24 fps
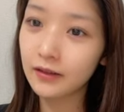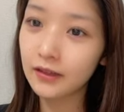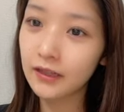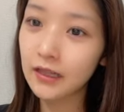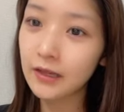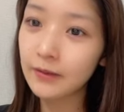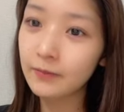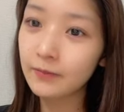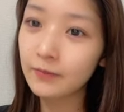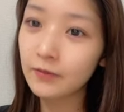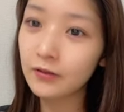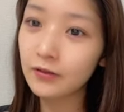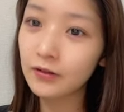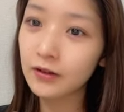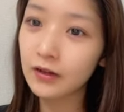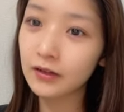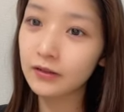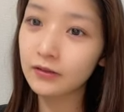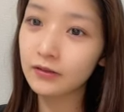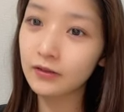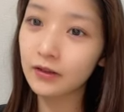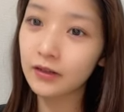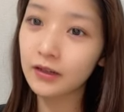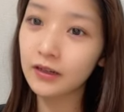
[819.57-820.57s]
天文
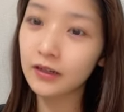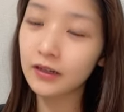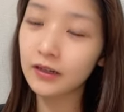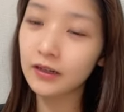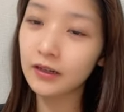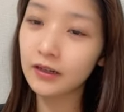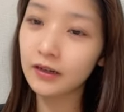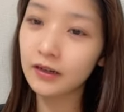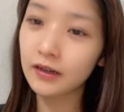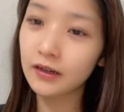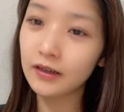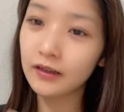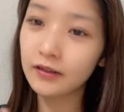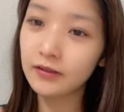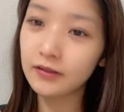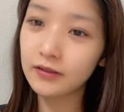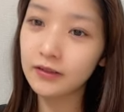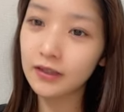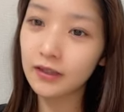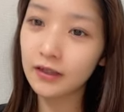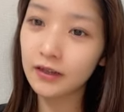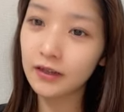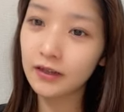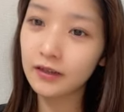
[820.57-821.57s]
館とかにいたら会える
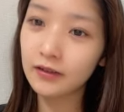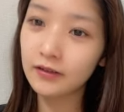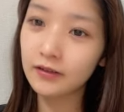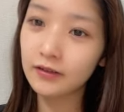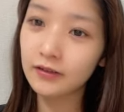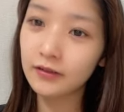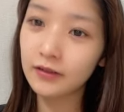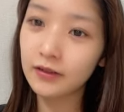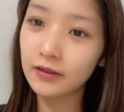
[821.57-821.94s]
んじゃない